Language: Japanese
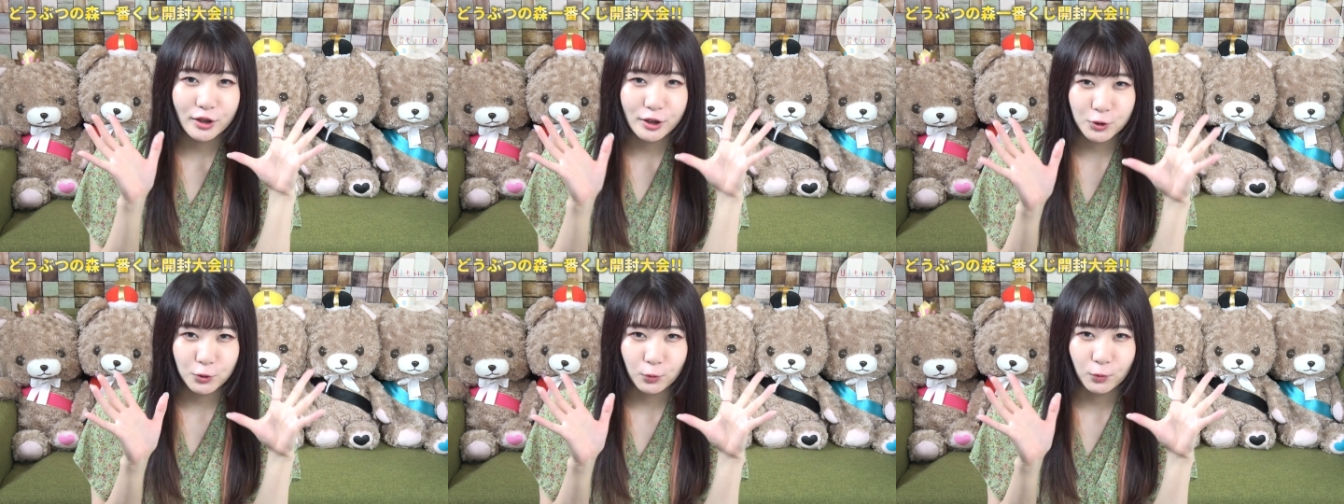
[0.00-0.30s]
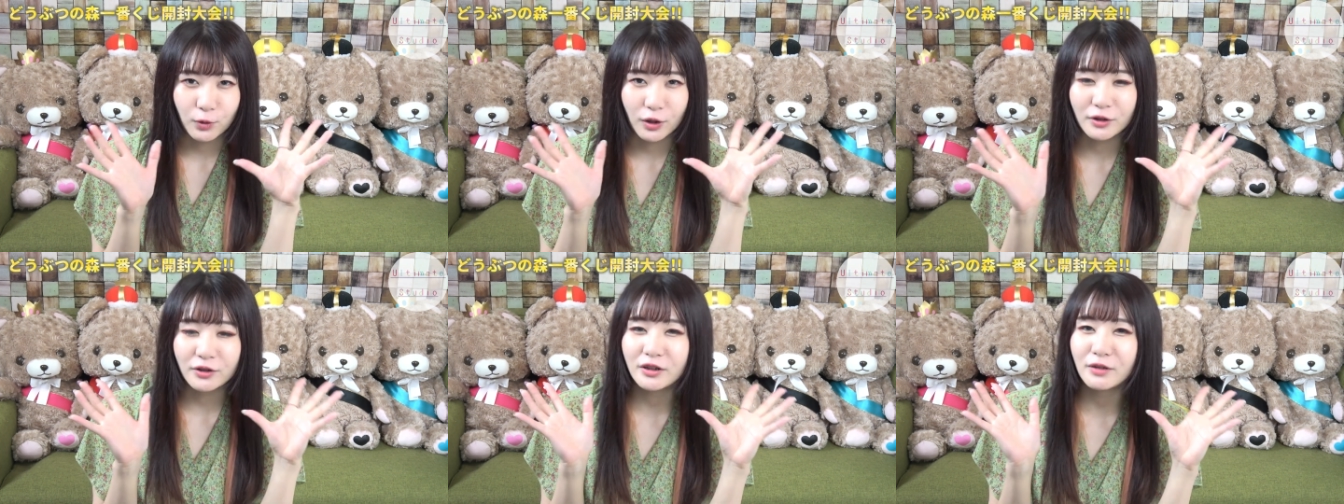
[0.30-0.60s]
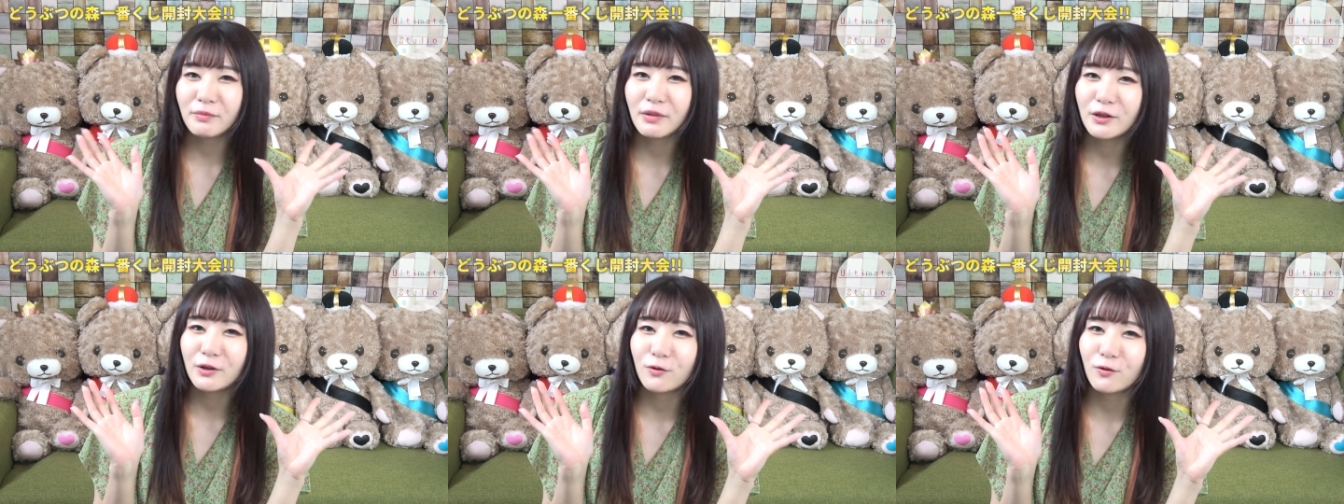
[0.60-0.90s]
以上、
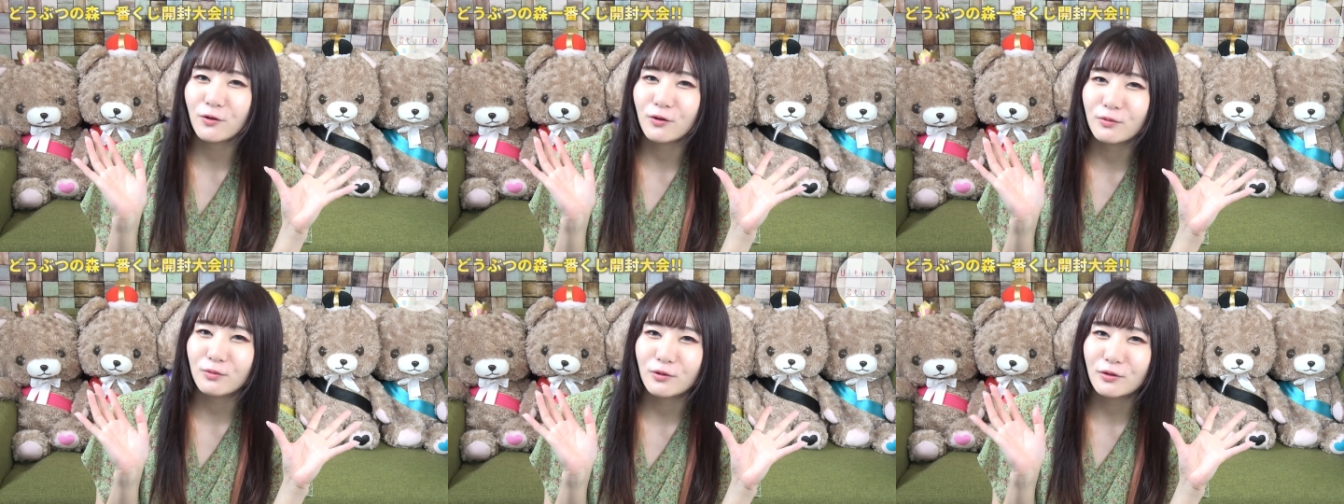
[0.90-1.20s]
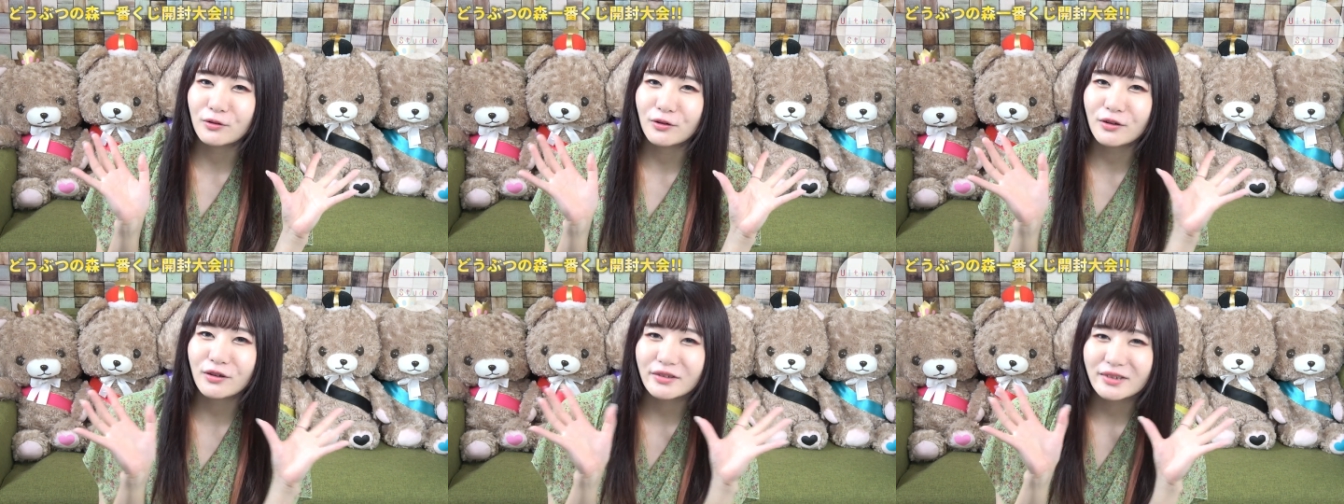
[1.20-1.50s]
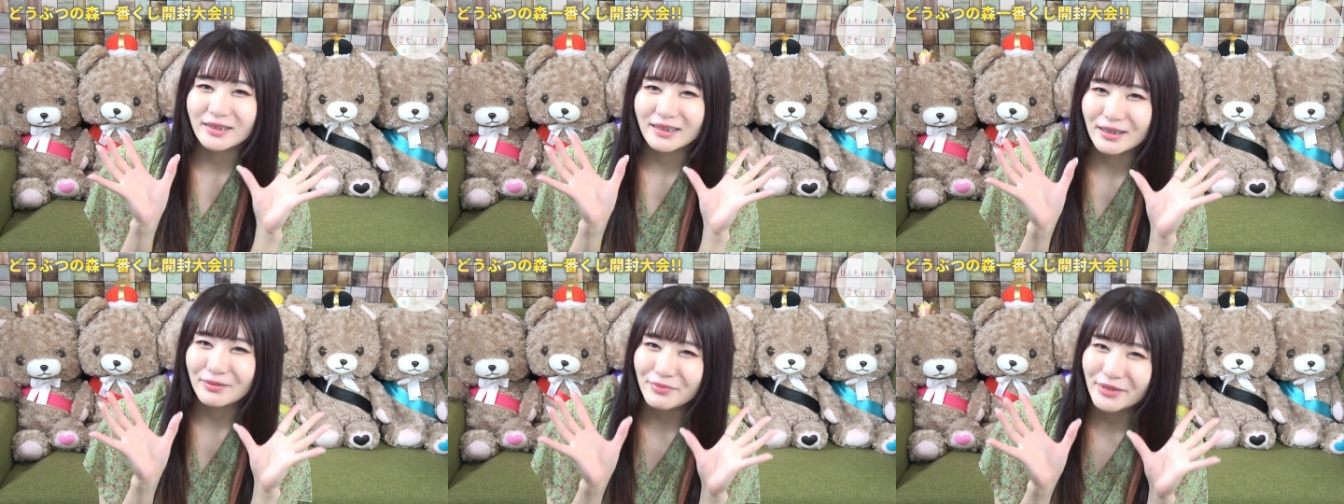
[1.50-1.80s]
アルティメット工房の
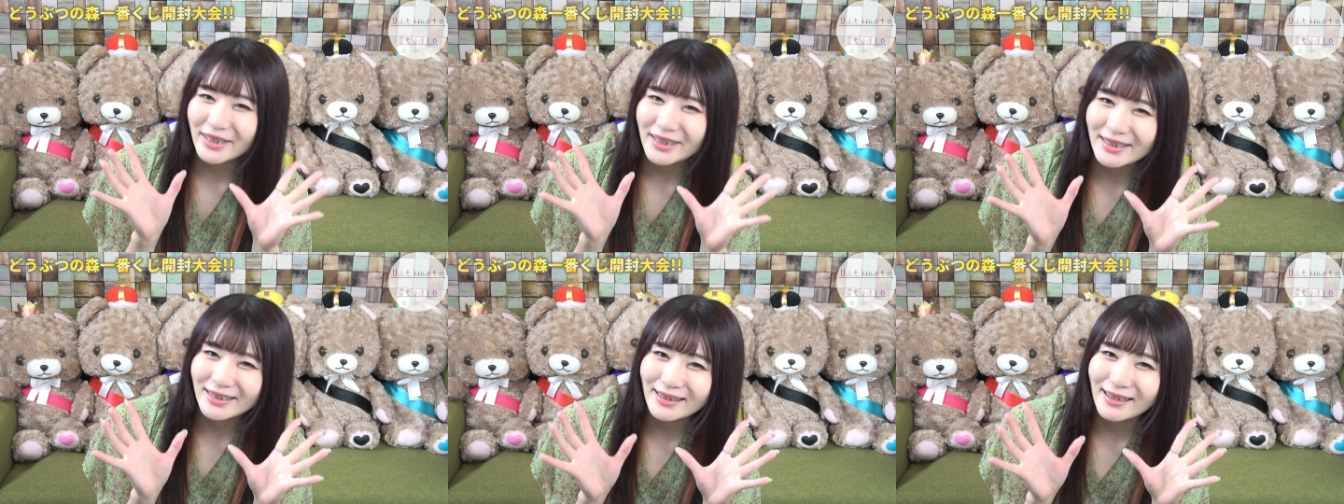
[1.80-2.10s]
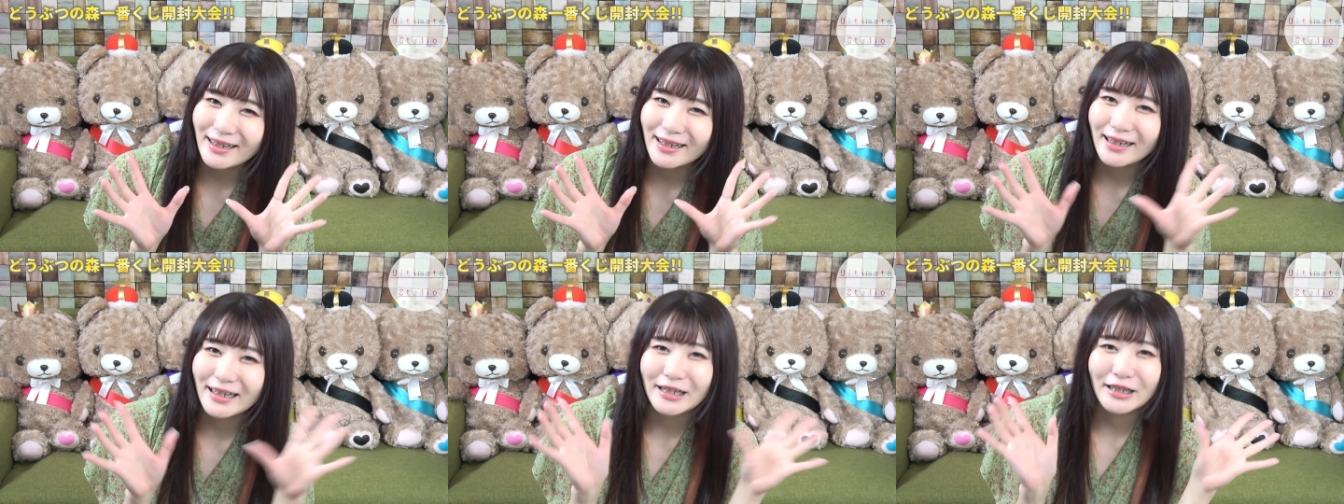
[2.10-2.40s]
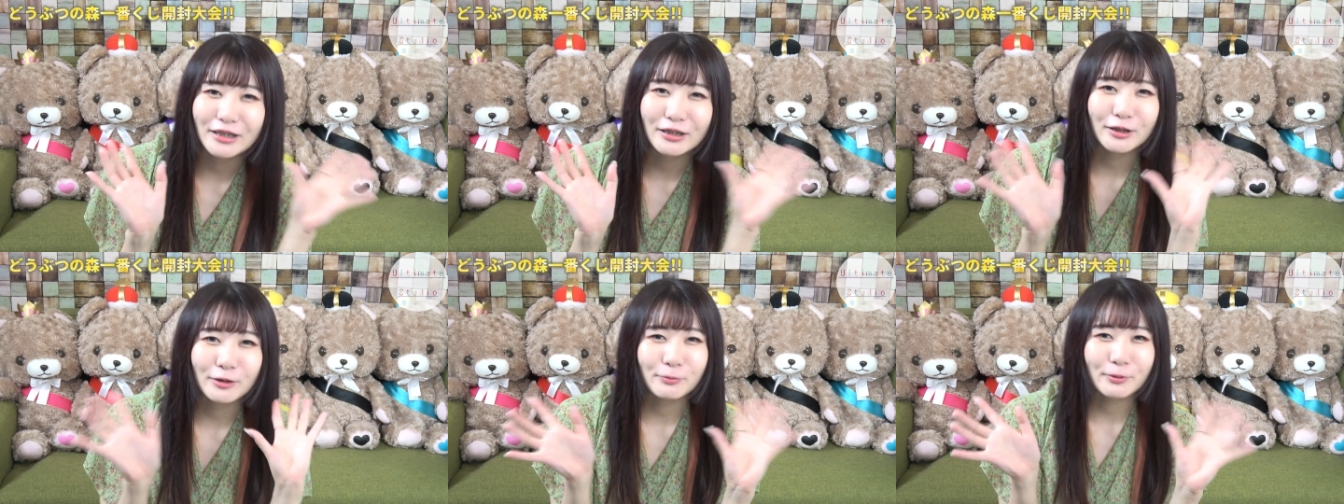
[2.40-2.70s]
サミでし
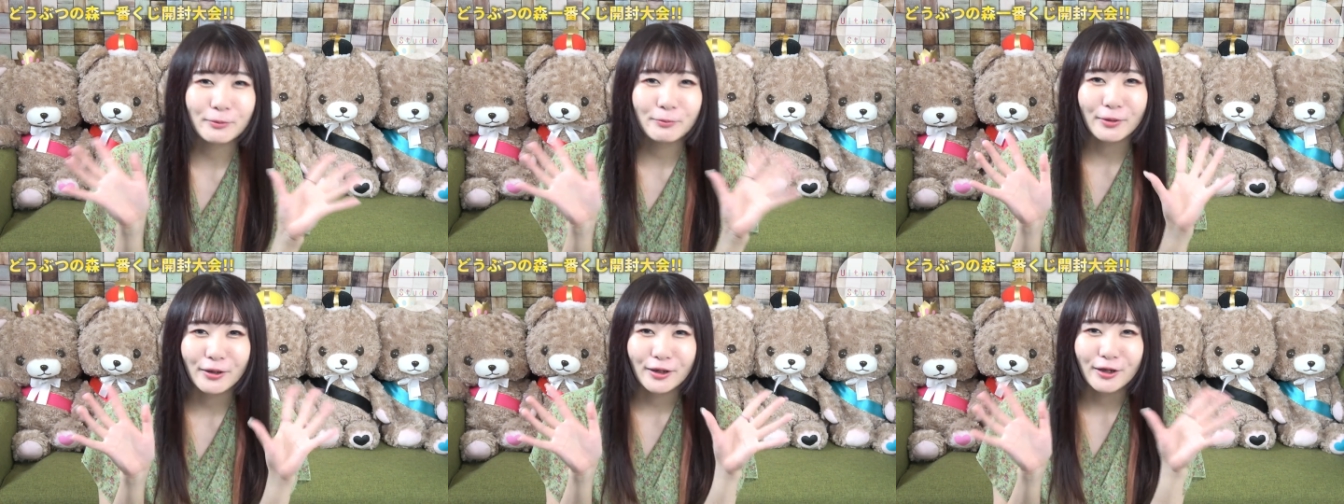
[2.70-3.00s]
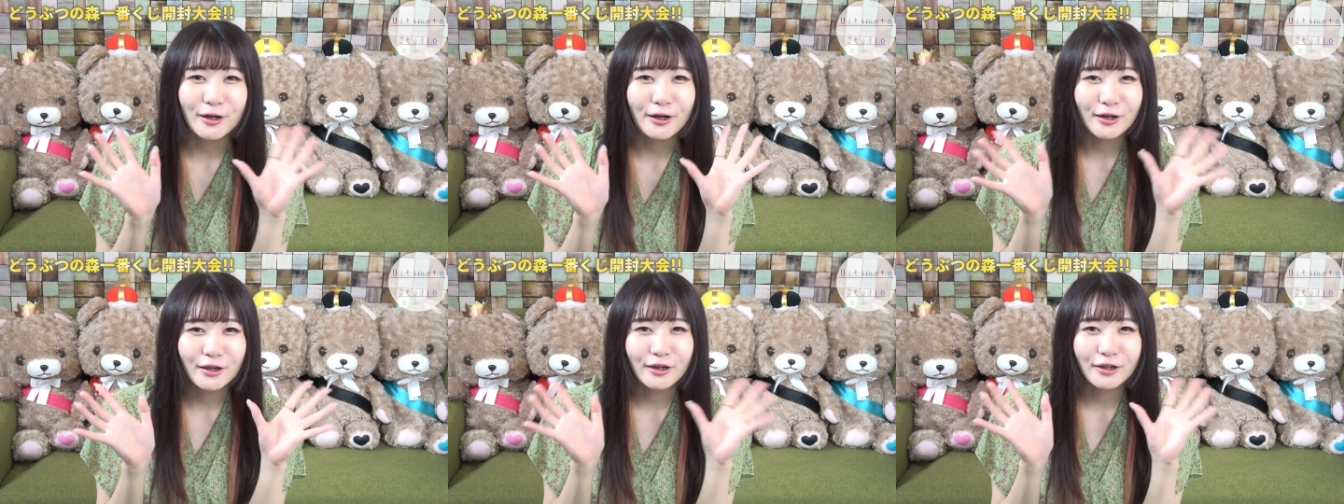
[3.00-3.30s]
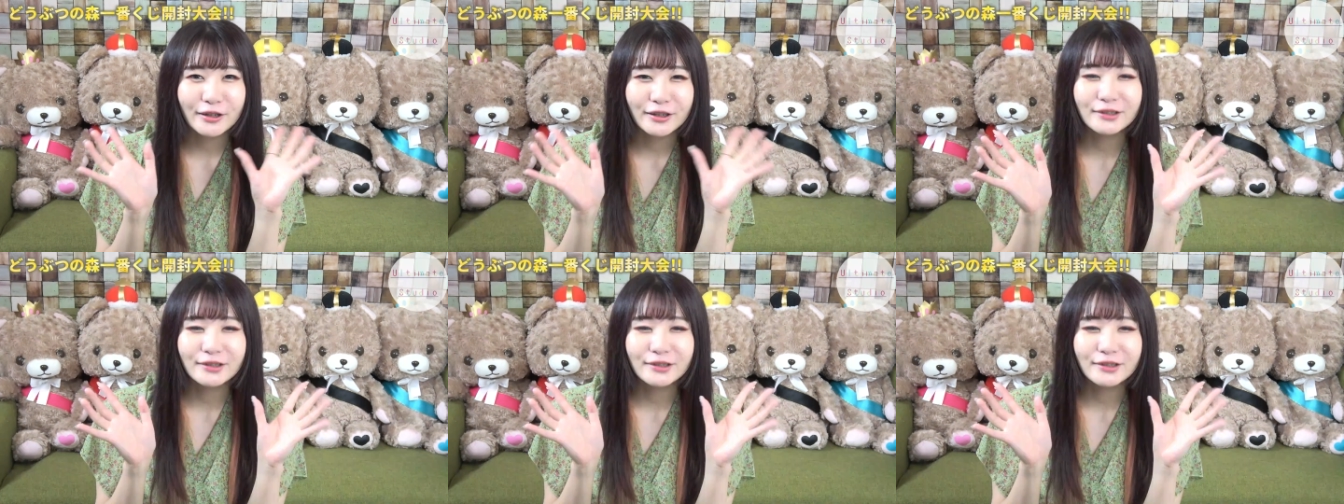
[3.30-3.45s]
た。バイバーイ。